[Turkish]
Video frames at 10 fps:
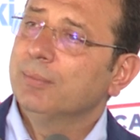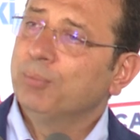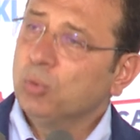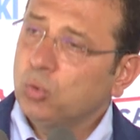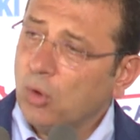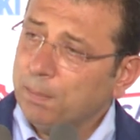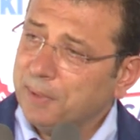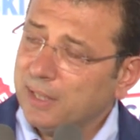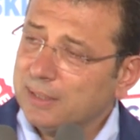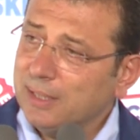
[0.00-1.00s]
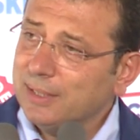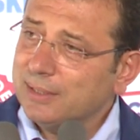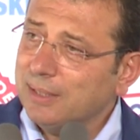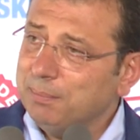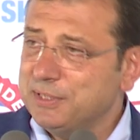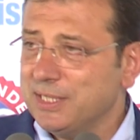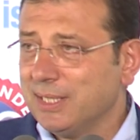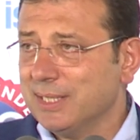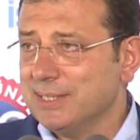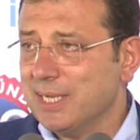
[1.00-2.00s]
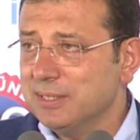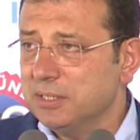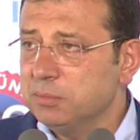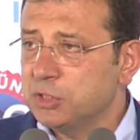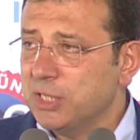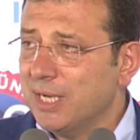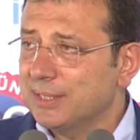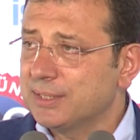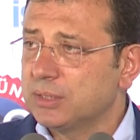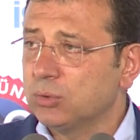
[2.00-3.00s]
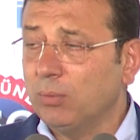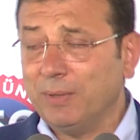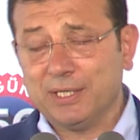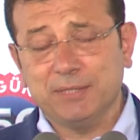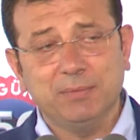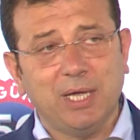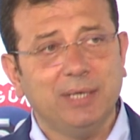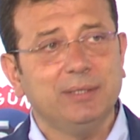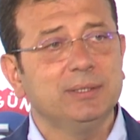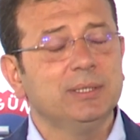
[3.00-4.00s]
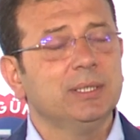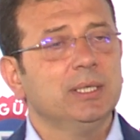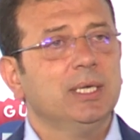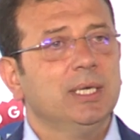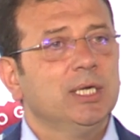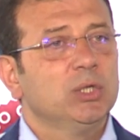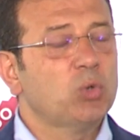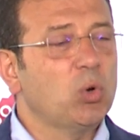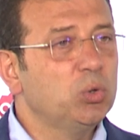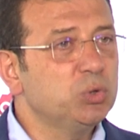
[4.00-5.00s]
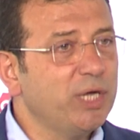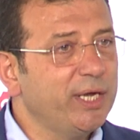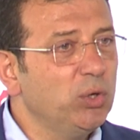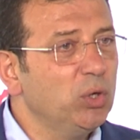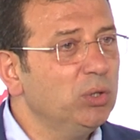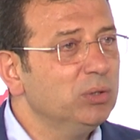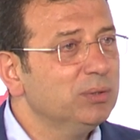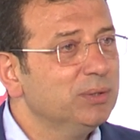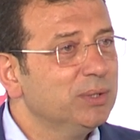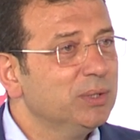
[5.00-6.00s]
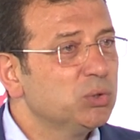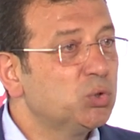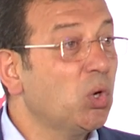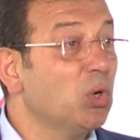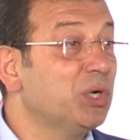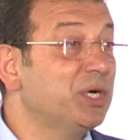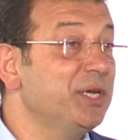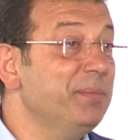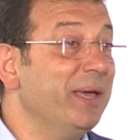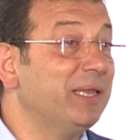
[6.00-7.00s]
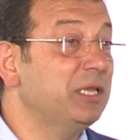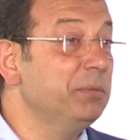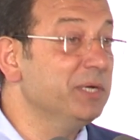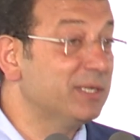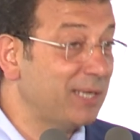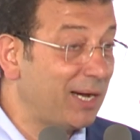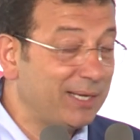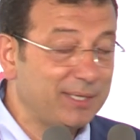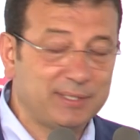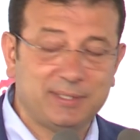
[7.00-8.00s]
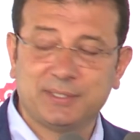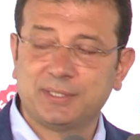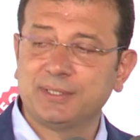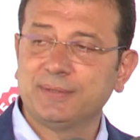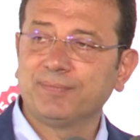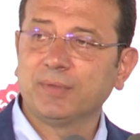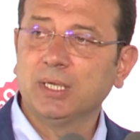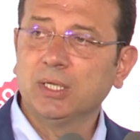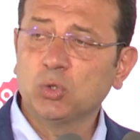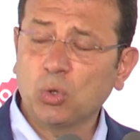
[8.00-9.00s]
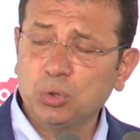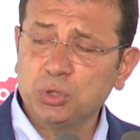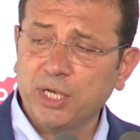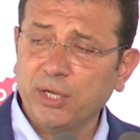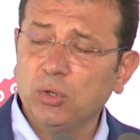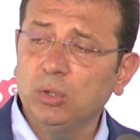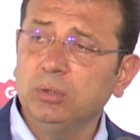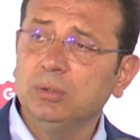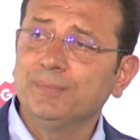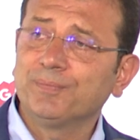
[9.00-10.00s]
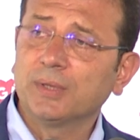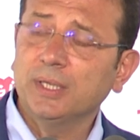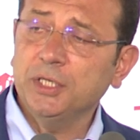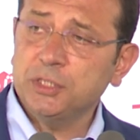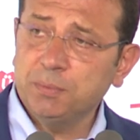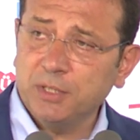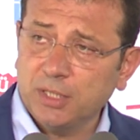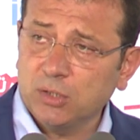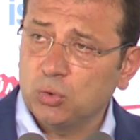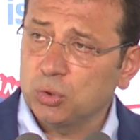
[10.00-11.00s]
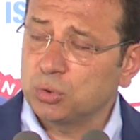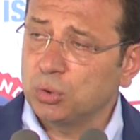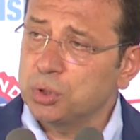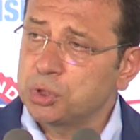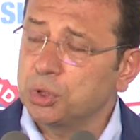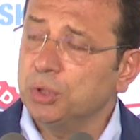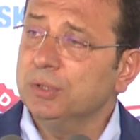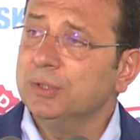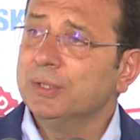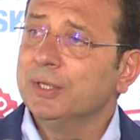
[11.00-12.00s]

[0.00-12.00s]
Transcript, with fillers: bu topraklarda bize kazandırmışlardır. O bakımdan 9 Eylül çok kıymetli bir tarihtir. 9 Eylül İzmir'in kurtuluşu,